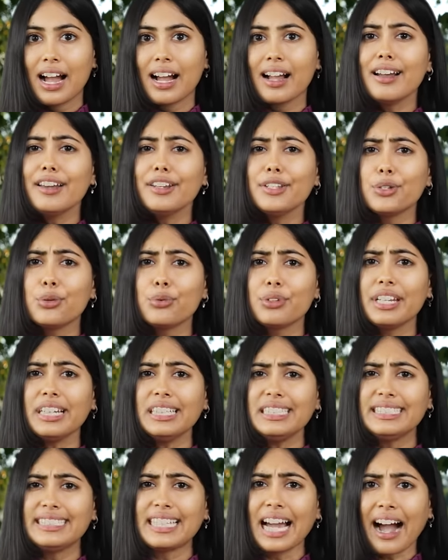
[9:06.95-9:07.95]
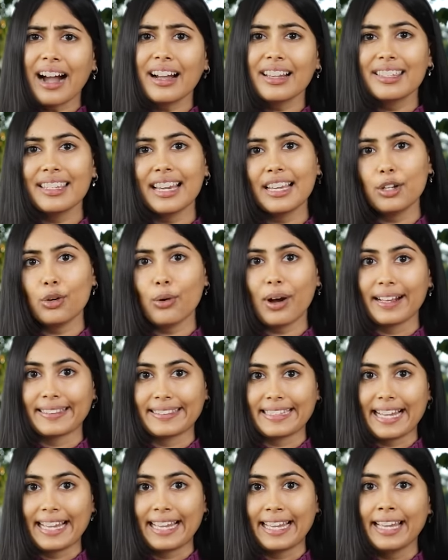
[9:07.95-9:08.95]
अगर यूरिन डार्क येलो
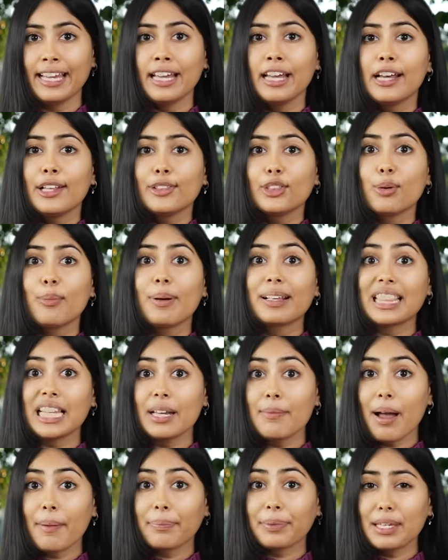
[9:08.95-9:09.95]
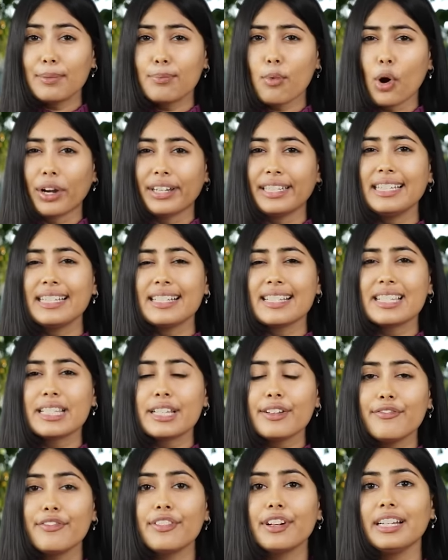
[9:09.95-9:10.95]
आता है तो मतलब आपकी बॉडी
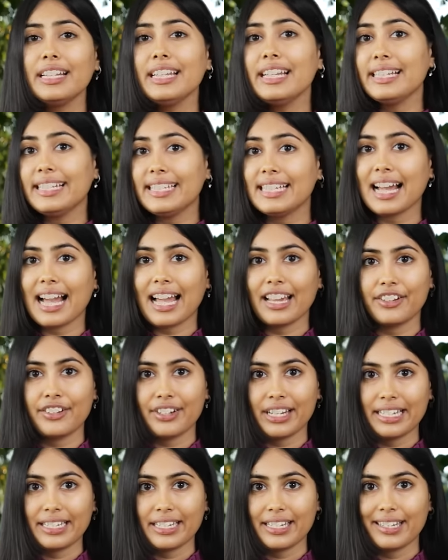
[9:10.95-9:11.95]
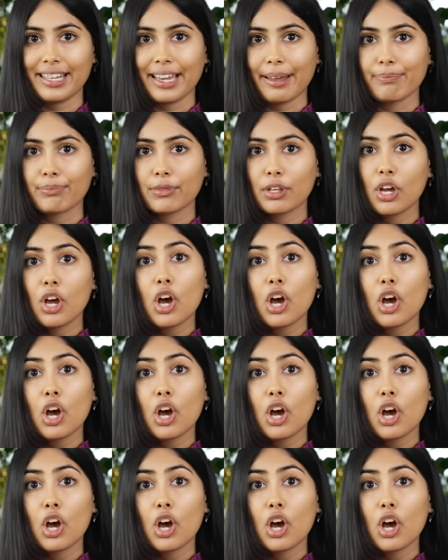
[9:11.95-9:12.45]
सिवियरली डिहाइड्रेटेड है